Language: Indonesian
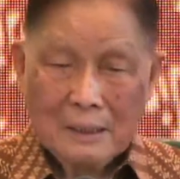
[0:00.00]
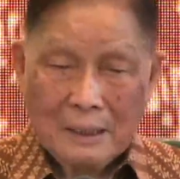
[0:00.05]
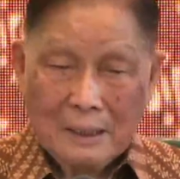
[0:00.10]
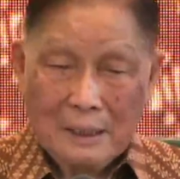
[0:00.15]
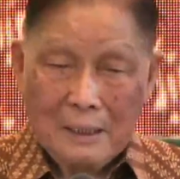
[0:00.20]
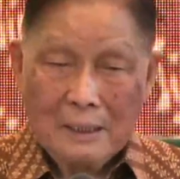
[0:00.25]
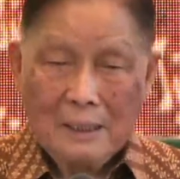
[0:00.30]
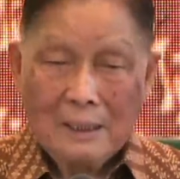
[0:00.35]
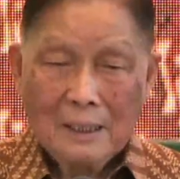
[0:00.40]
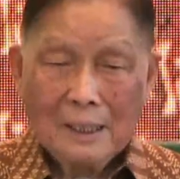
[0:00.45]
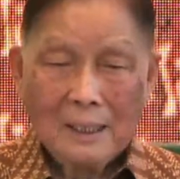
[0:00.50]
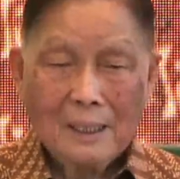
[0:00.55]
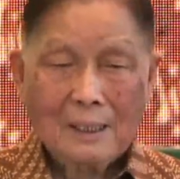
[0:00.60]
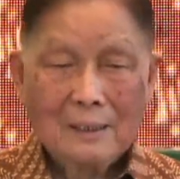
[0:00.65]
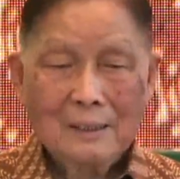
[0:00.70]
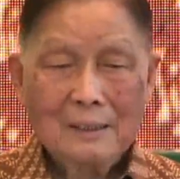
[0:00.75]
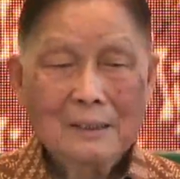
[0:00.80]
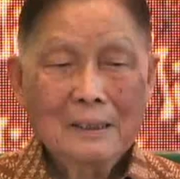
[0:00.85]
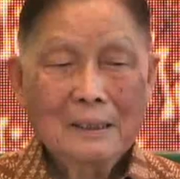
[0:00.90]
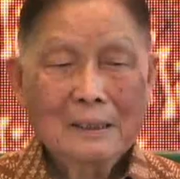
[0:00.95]
dan
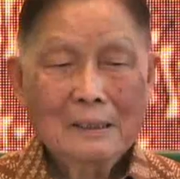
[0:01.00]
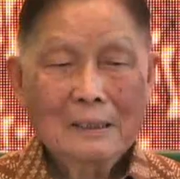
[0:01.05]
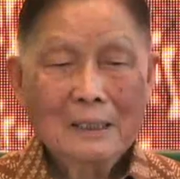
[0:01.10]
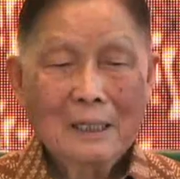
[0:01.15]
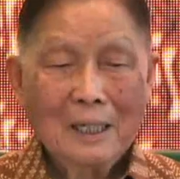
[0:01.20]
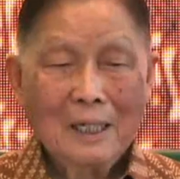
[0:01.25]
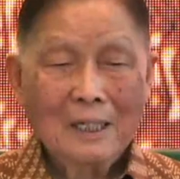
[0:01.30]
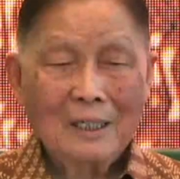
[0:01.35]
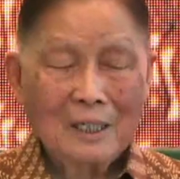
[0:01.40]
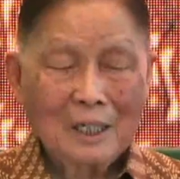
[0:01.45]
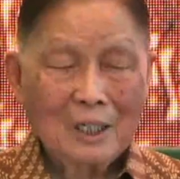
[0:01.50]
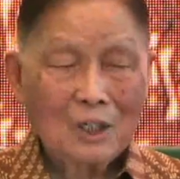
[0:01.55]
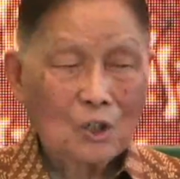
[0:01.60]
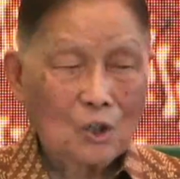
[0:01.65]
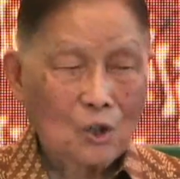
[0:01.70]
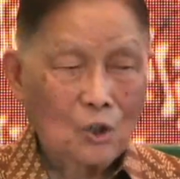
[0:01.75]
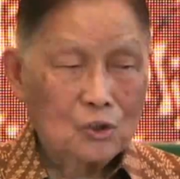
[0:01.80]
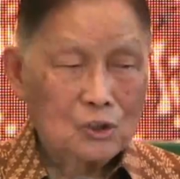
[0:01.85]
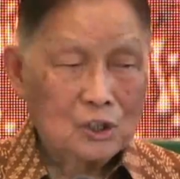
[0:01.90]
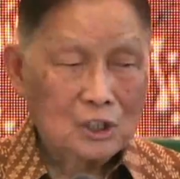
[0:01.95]
inilah
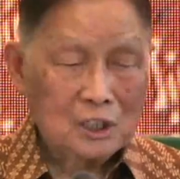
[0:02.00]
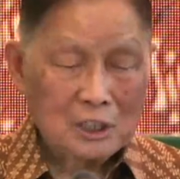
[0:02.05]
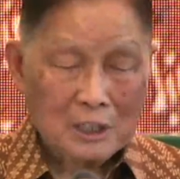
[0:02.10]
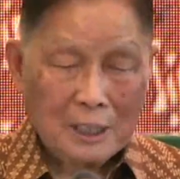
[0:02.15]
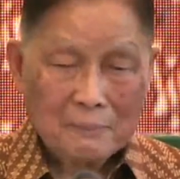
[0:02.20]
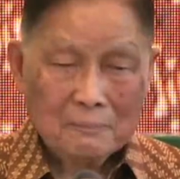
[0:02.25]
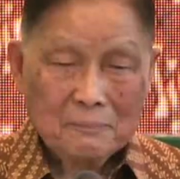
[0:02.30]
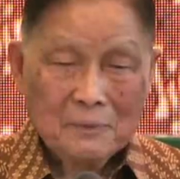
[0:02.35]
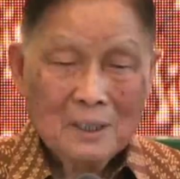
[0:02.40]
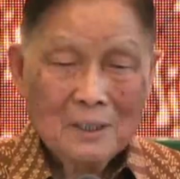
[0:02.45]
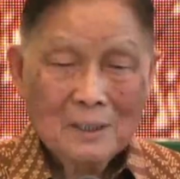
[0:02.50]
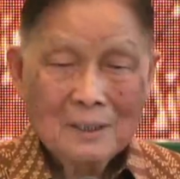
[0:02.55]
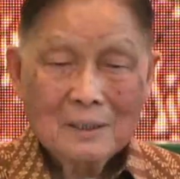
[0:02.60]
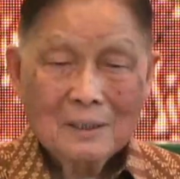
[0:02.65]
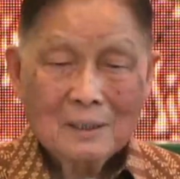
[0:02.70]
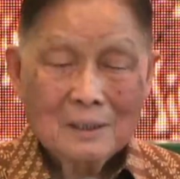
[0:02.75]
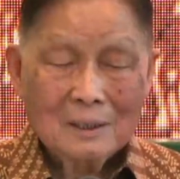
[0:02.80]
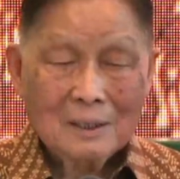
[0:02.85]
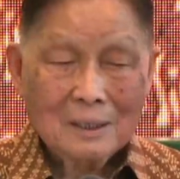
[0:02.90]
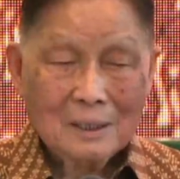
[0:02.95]
adalah konsep
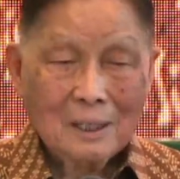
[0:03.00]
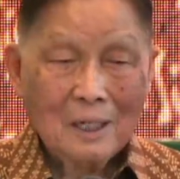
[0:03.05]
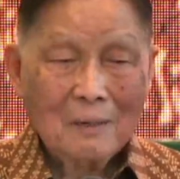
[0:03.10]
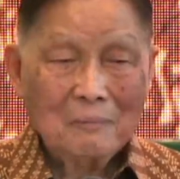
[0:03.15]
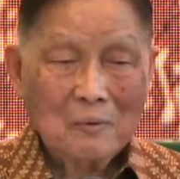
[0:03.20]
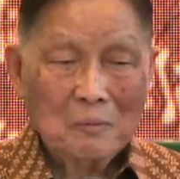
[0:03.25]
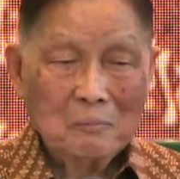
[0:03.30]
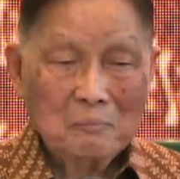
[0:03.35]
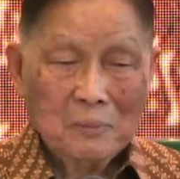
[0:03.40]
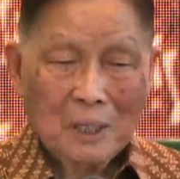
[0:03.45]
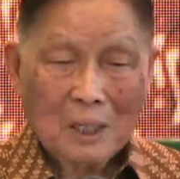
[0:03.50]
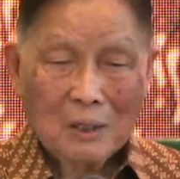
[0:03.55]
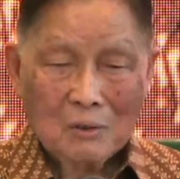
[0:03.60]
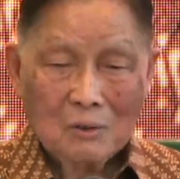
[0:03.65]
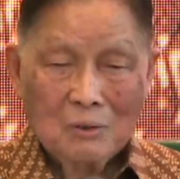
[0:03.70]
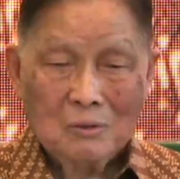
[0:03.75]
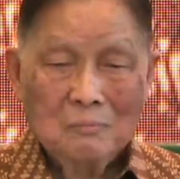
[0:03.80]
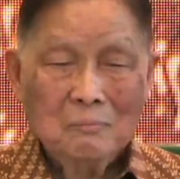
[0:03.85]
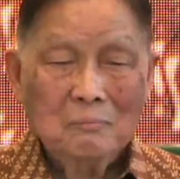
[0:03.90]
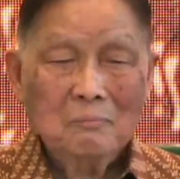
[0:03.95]
kita
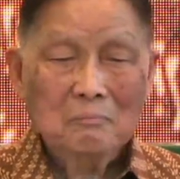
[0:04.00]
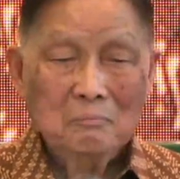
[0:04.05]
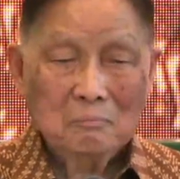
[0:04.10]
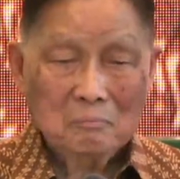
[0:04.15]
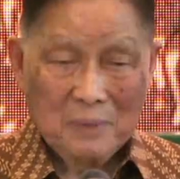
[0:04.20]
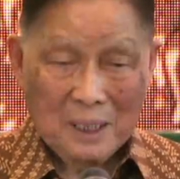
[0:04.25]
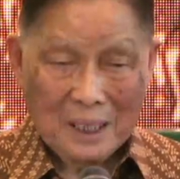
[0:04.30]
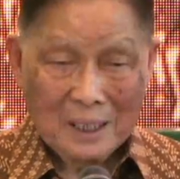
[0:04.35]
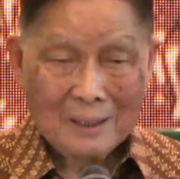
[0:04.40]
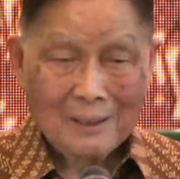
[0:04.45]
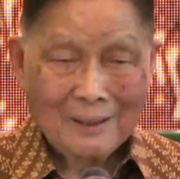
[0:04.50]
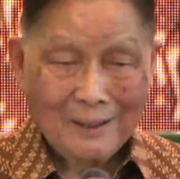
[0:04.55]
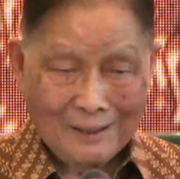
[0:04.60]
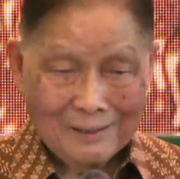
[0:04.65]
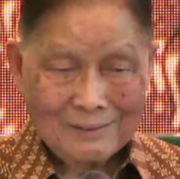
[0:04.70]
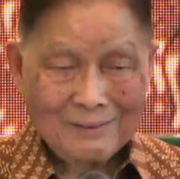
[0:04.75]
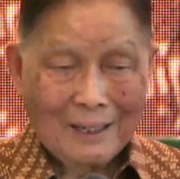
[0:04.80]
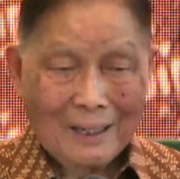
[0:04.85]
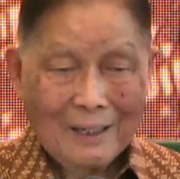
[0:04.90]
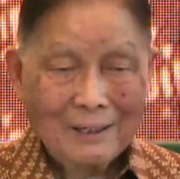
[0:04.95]
membangun
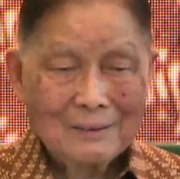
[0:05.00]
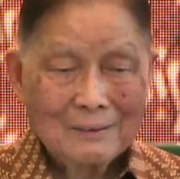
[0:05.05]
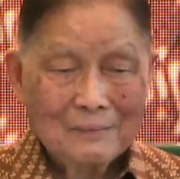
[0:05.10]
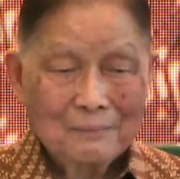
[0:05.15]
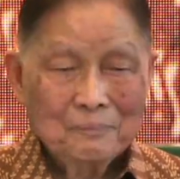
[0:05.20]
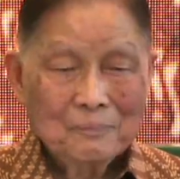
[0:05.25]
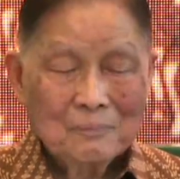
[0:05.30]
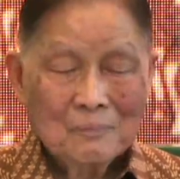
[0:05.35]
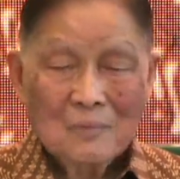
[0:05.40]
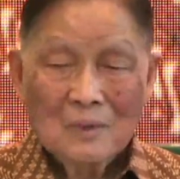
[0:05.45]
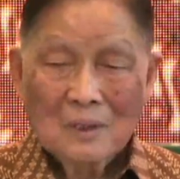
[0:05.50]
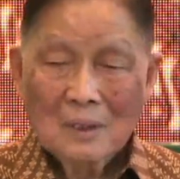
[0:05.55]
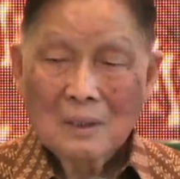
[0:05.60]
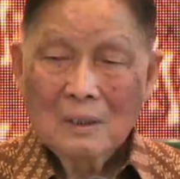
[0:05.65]
Meikarta.